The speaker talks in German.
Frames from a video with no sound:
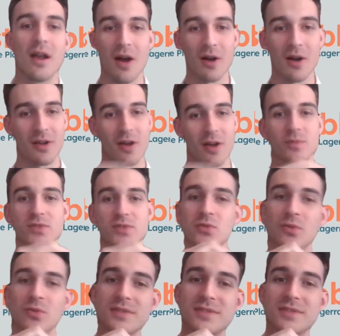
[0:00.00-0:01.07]
Lagerraum
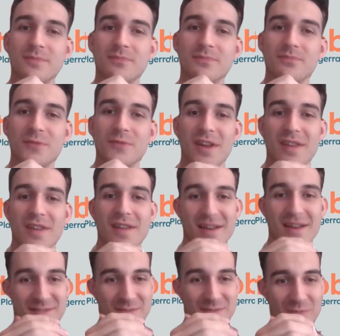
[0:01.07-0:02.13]
suchst, dann
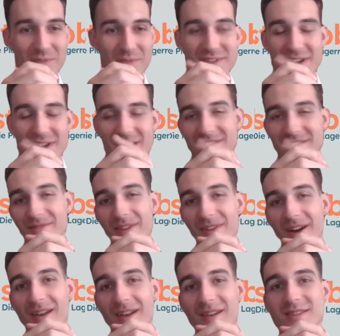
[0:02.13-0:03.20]
hast du momentan die
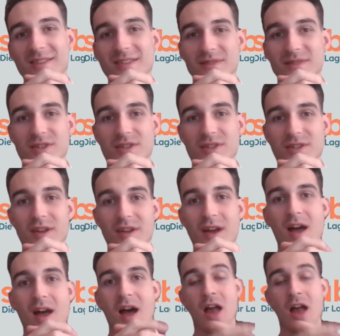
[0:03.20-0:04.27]
Wahl zwischen
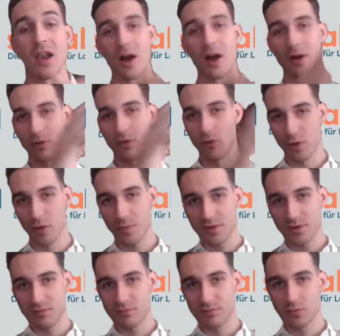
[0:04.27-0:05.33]
Lagerräumen